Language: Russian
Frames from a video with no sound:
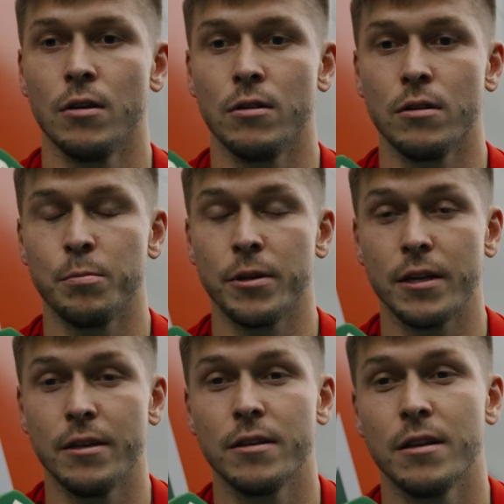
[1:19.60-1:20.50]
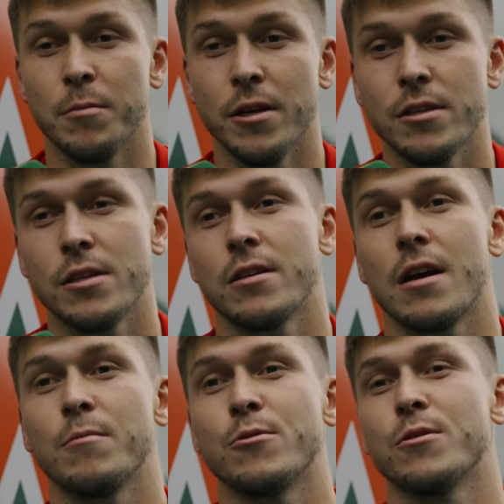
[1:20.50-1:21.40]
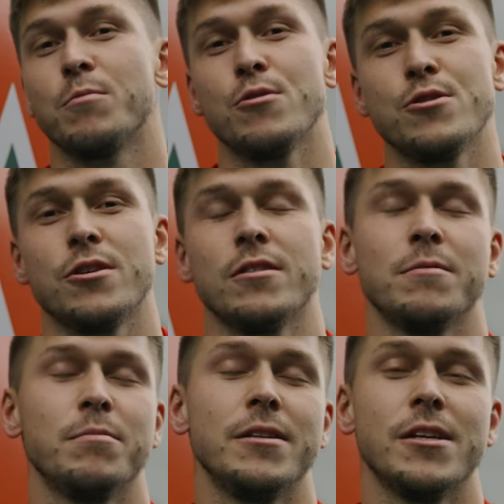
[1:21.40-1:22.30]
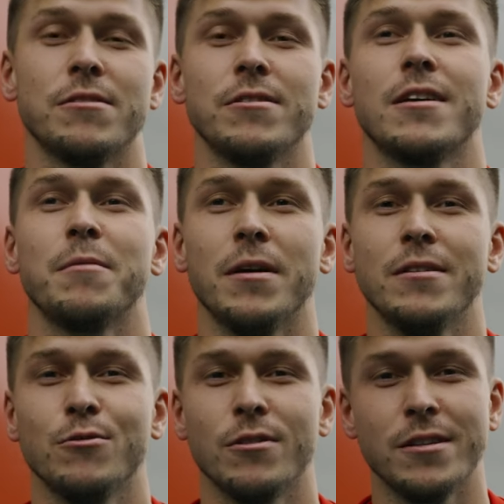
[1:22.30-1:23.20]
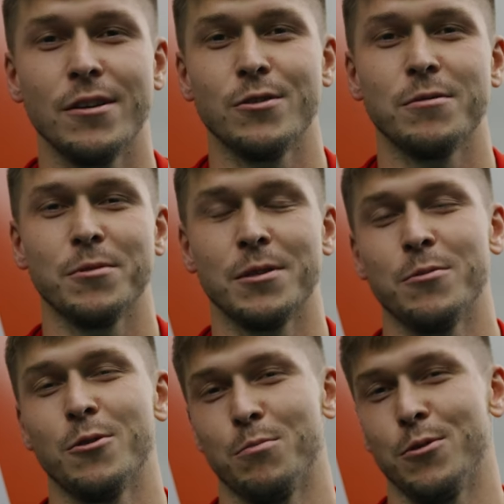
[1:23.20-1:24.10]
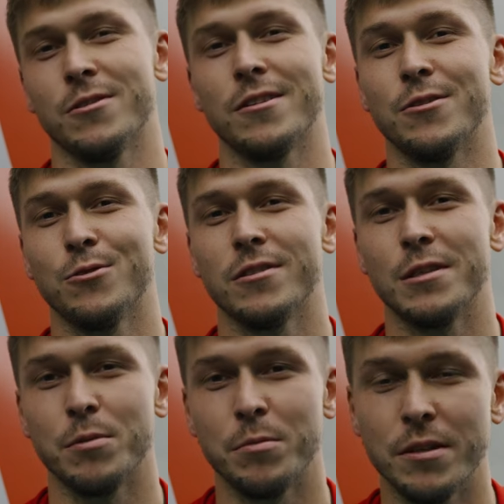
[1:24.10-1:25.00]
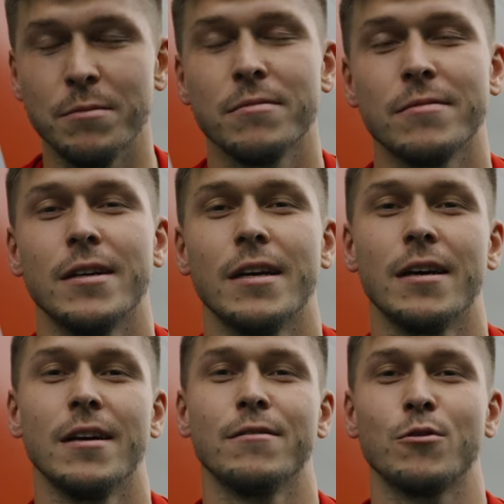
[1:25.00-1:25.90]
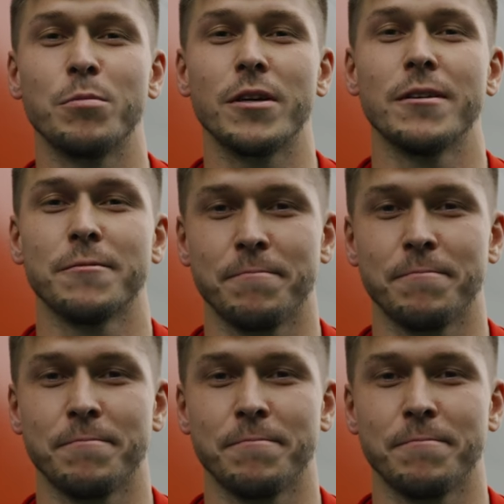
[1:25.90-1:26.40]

Приходите на матч как можно больше, поддерживайте команду. Надеюсь, мы соберем полный стадион и победим в Кубке.